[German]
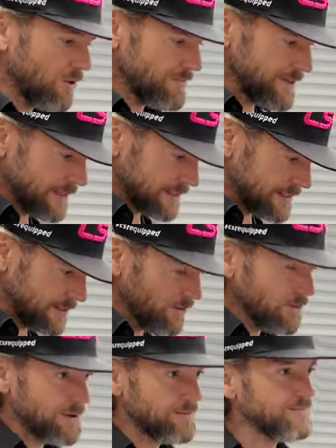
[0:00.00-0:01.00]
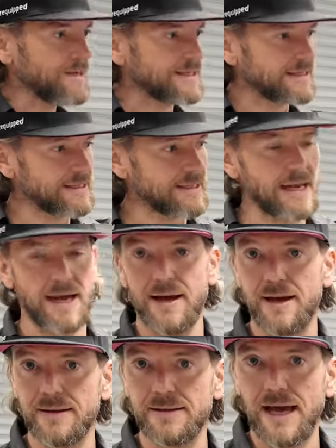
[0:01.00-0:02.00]
Kombination mit
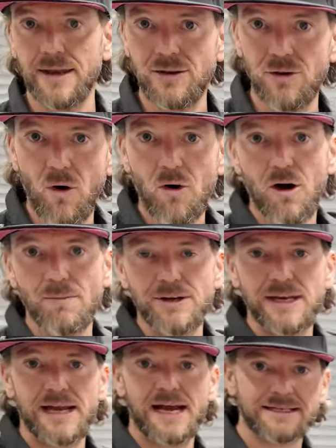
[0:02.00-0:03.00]
der dann noch kommenden